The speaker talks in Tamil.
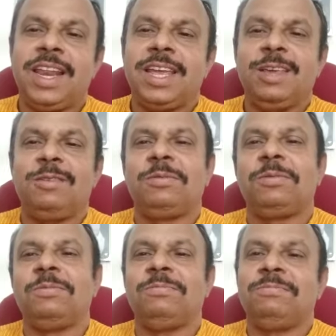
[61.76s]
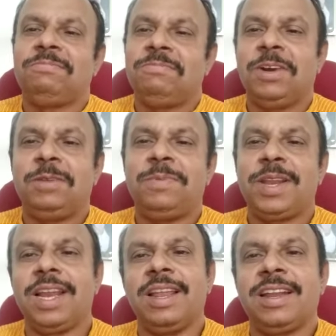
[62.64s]
வேற எங்கேயோ இருக்கும்
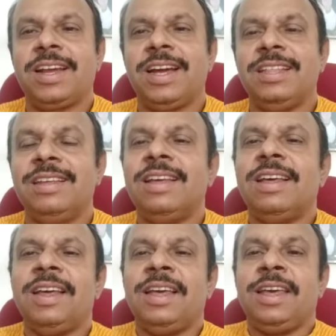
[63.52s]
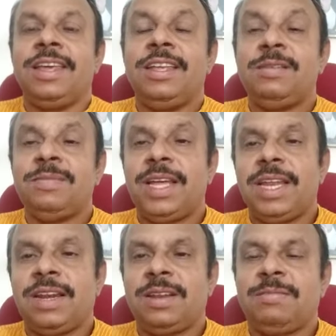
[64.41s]
வகுப்பறையில் இருக்காது இது
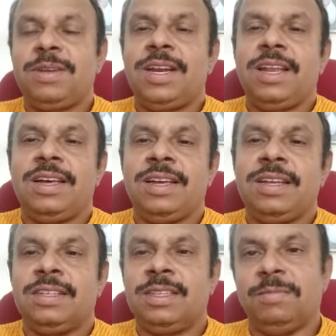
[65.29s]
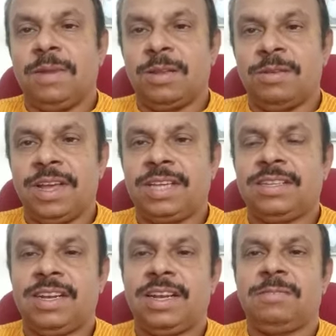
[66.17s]
மாதிரியான நபர்களுக்கு இந்த மலரோட
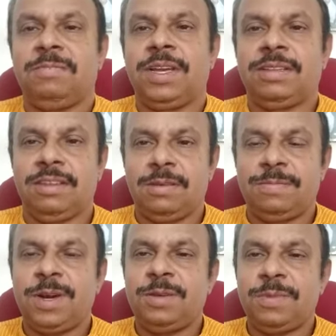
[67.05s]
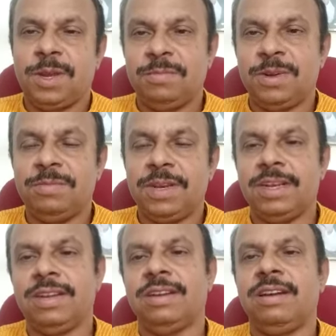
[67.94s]
எக்ஸ்ட்ராக்ட் மிகச்சிறப்பாக பயன்படும்
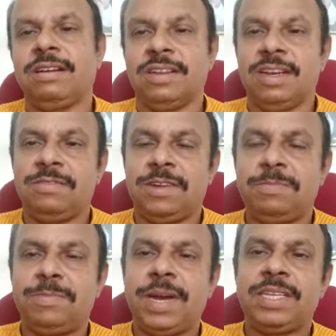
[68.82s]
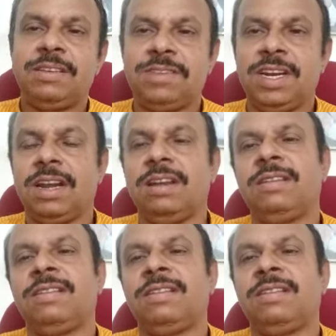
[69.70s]
என்று டாக்டர் எட்வர்ட் பேஜ் அவர்கள்